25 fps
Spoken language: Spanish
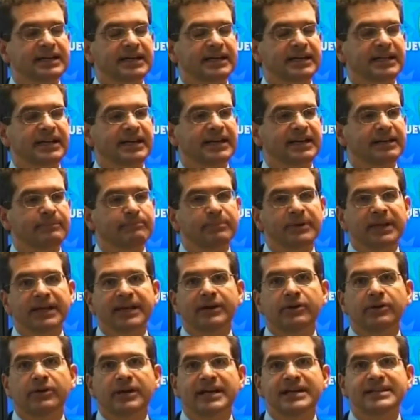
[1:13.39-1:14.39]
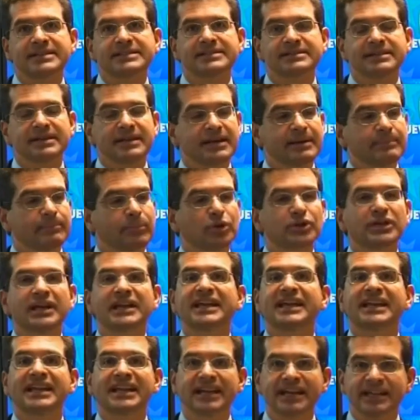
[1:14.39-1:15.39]
que crean empleos es
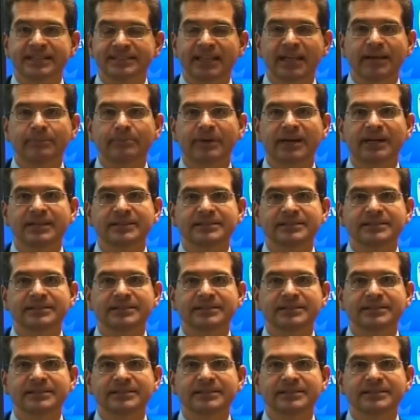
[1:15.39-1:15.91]
porque quieren gastar